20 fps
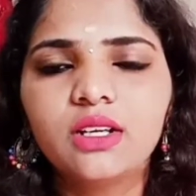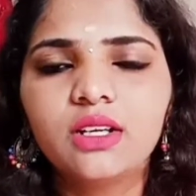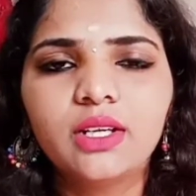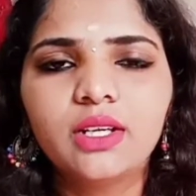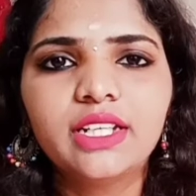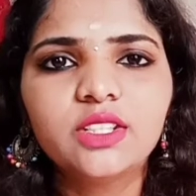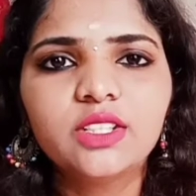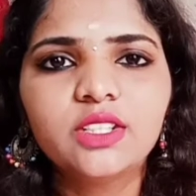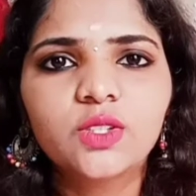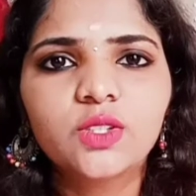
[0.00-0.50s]

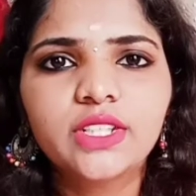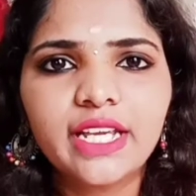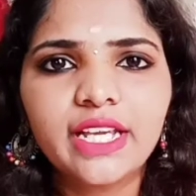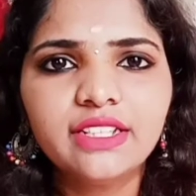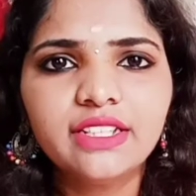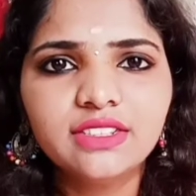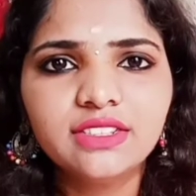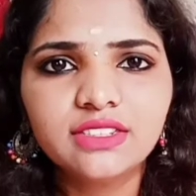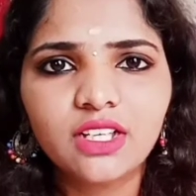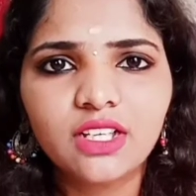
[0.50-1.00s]
என்ன சொல்
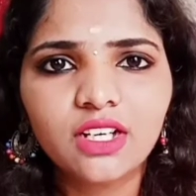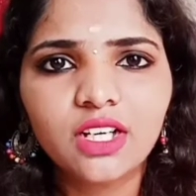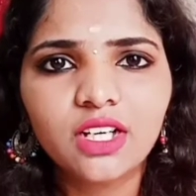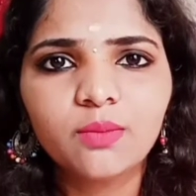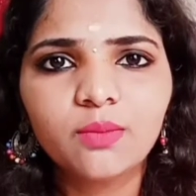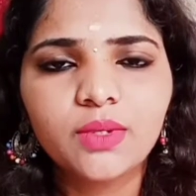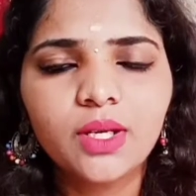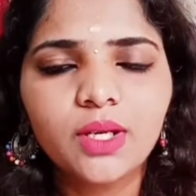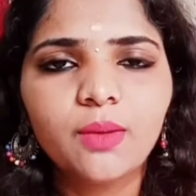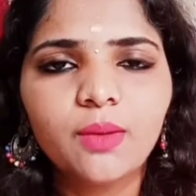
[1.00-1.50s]
டைஜஸ்ட்
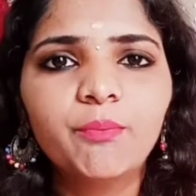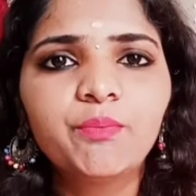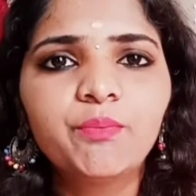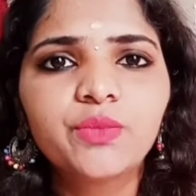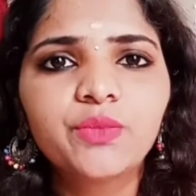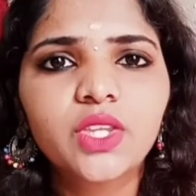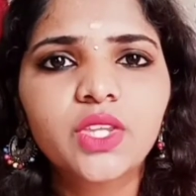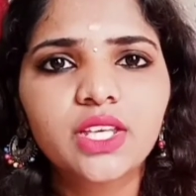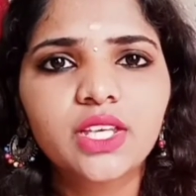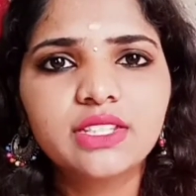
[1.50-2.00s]
ஆகாமல்
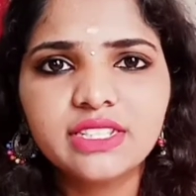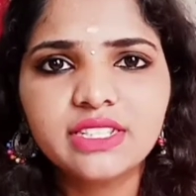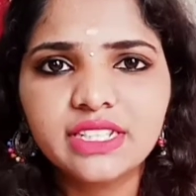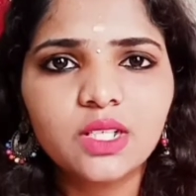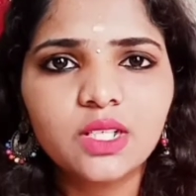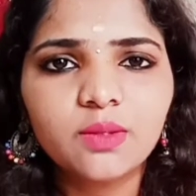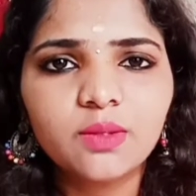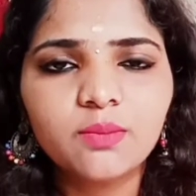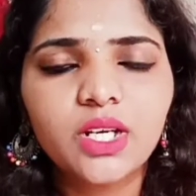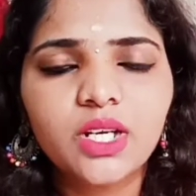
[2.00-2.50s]

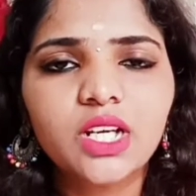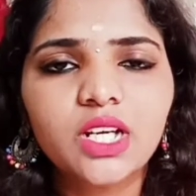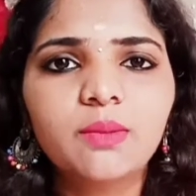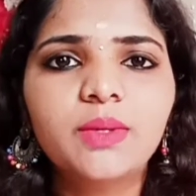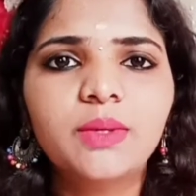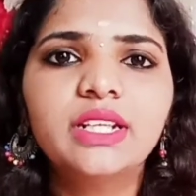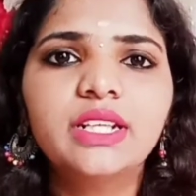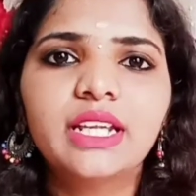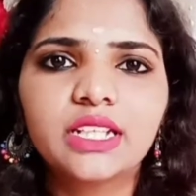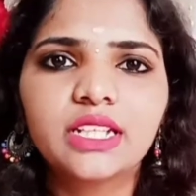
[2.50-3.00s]
ஜீரணமாகாம
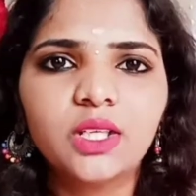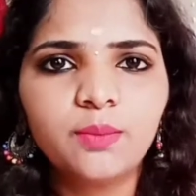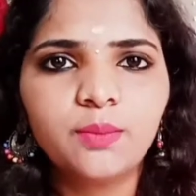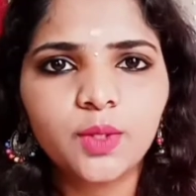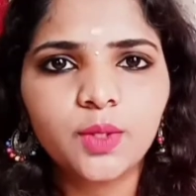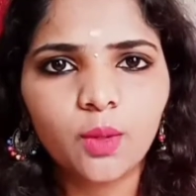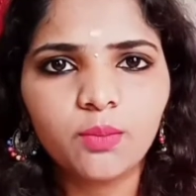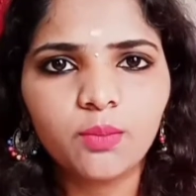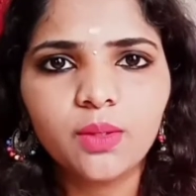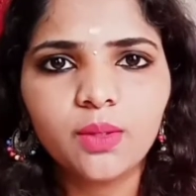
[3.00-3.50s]
நிறைய
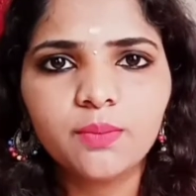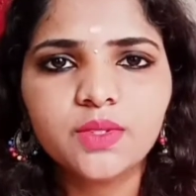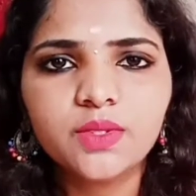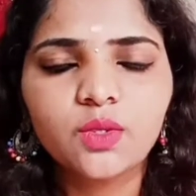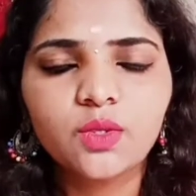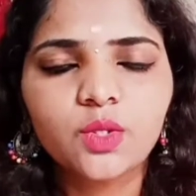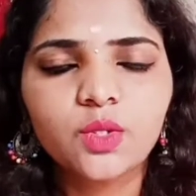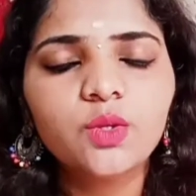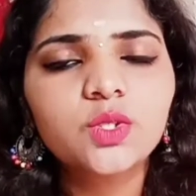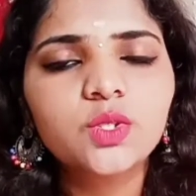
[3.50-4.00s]
ப்ராப்ளம்ஸ்
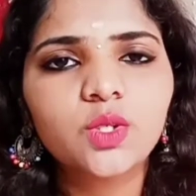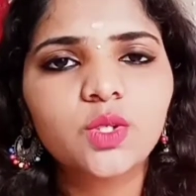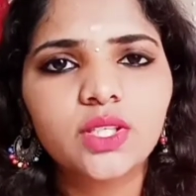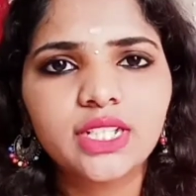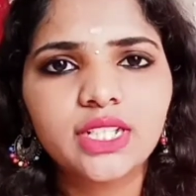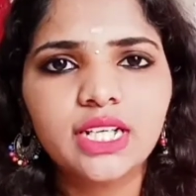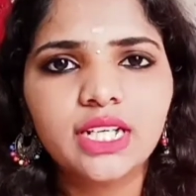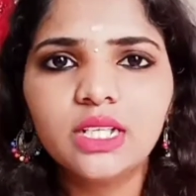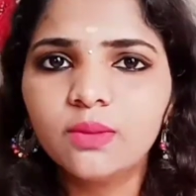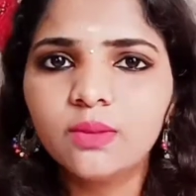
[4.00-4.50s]
வரும் ஸோ
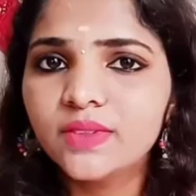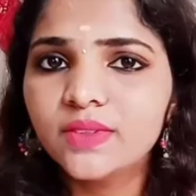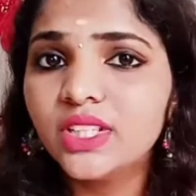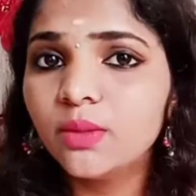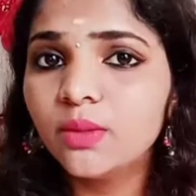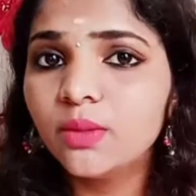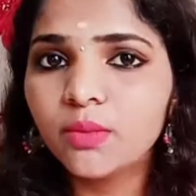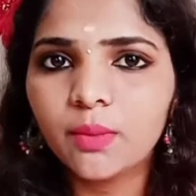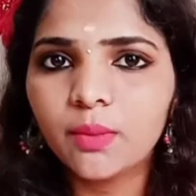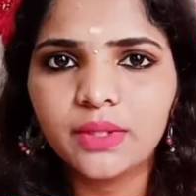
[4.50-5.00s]
அதனால நம்ம வந்து
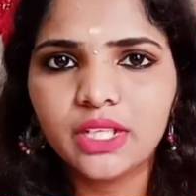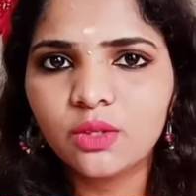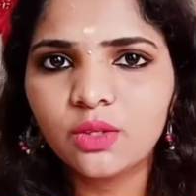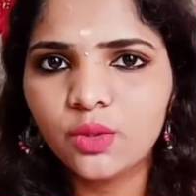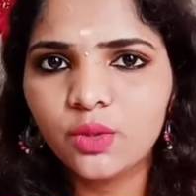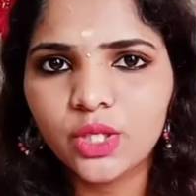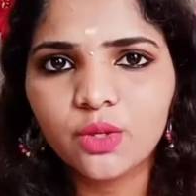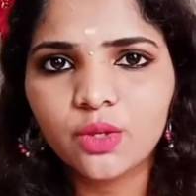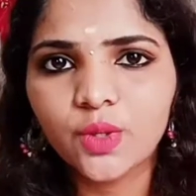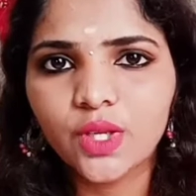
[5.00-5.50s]
நம்ம அப்படியே
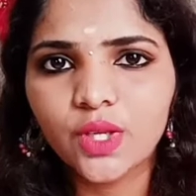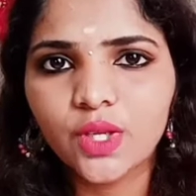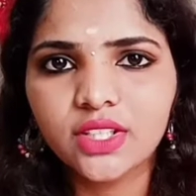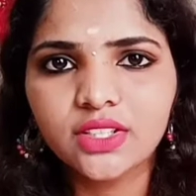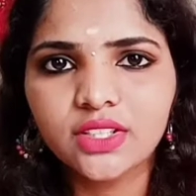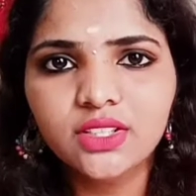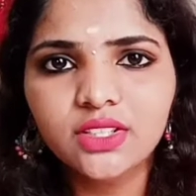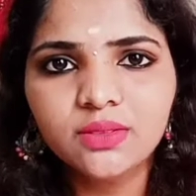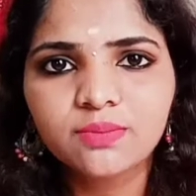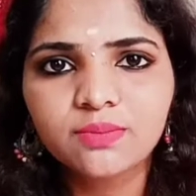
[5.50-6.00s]
குடிக்கக்கூடாது
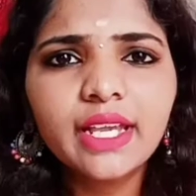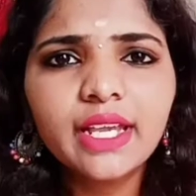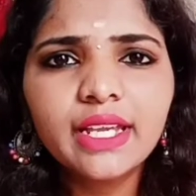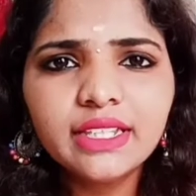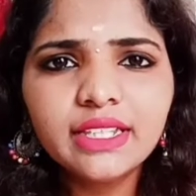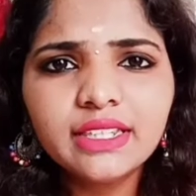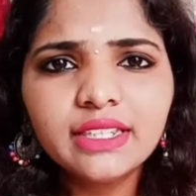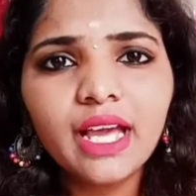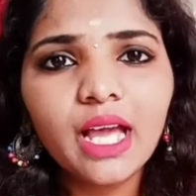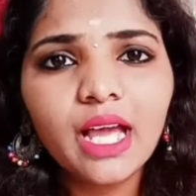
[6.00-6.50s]

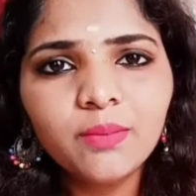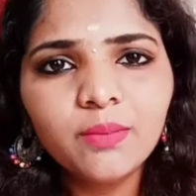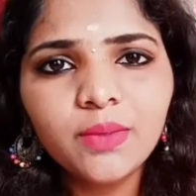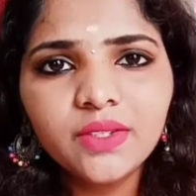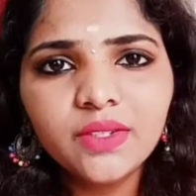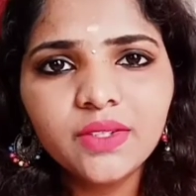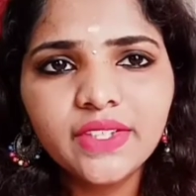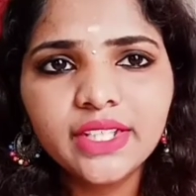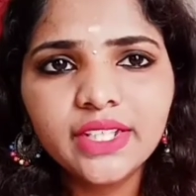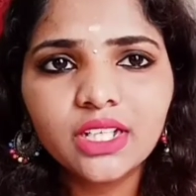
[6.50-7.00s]
இந்த ஆப்பிள்
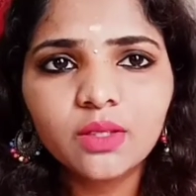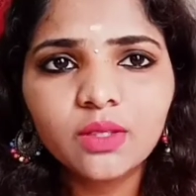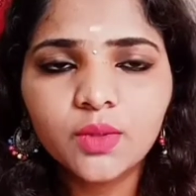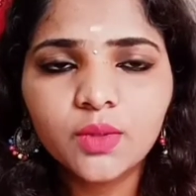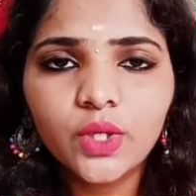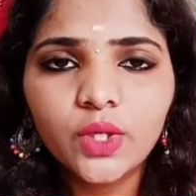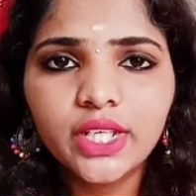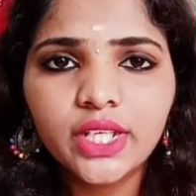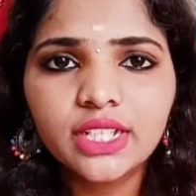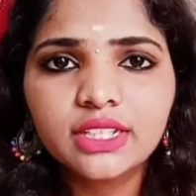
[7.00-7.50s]
வினிகர் நம்ம
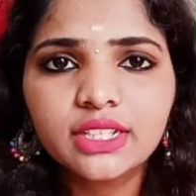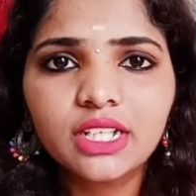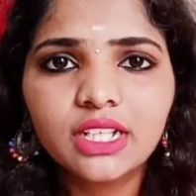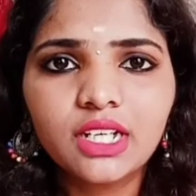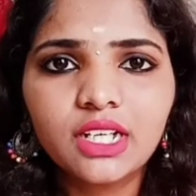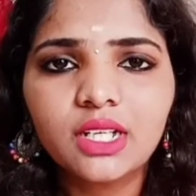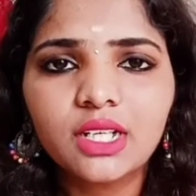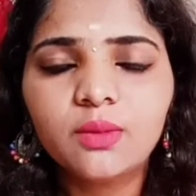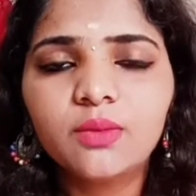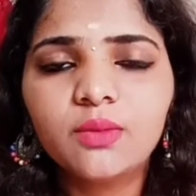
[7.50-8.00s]
குடிக்கிறதுனால
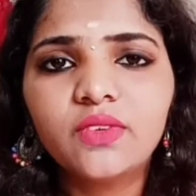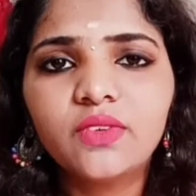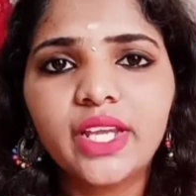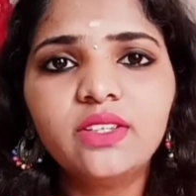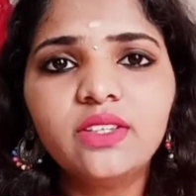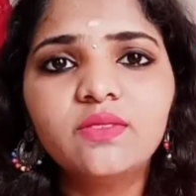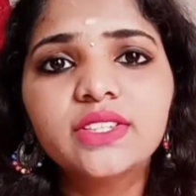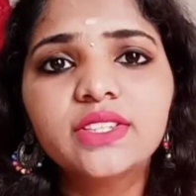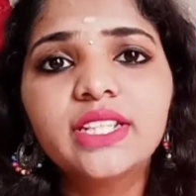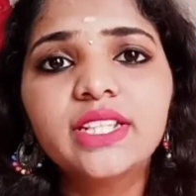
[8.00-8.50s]
நம்ம
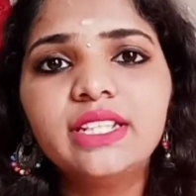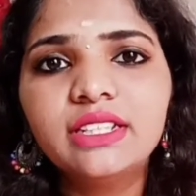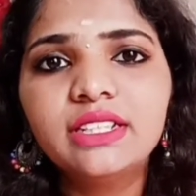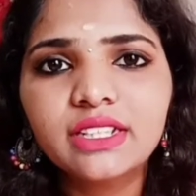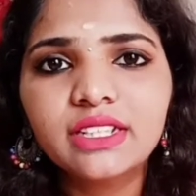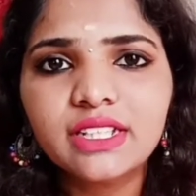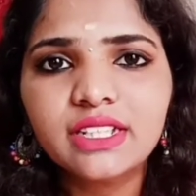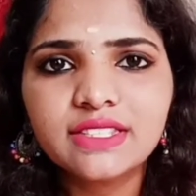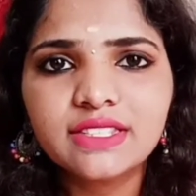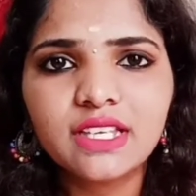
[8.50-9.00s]
வெயிட் வந்து
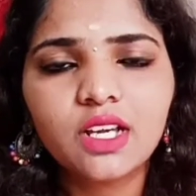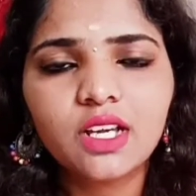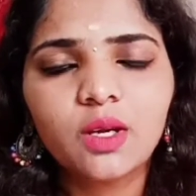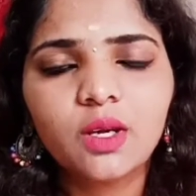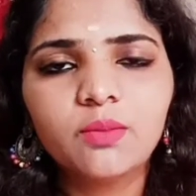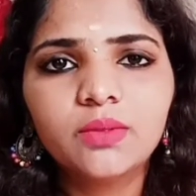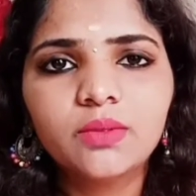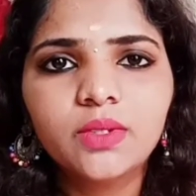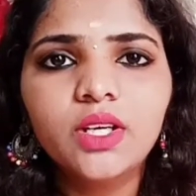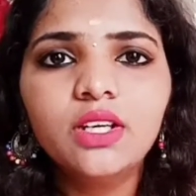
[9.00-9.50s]
இன்க்ரீஸ்
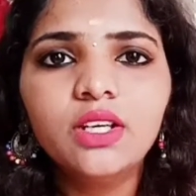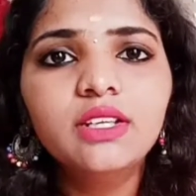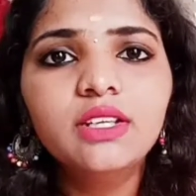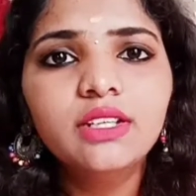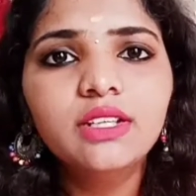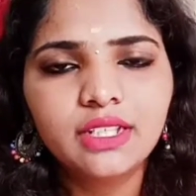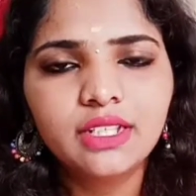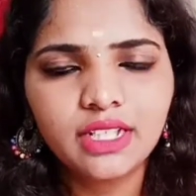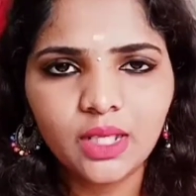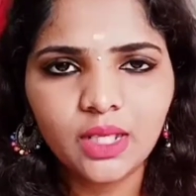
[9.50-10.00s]
ஆகாம
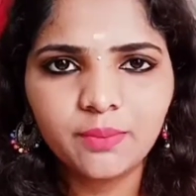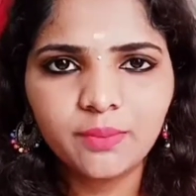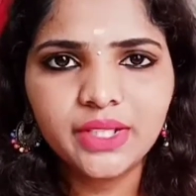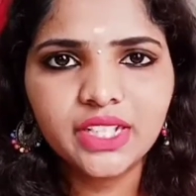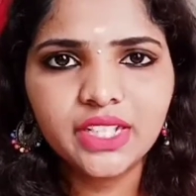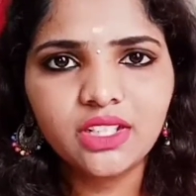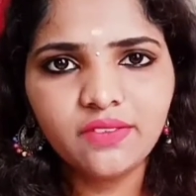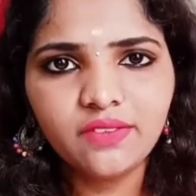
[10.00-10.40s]
நம்ம இருக்க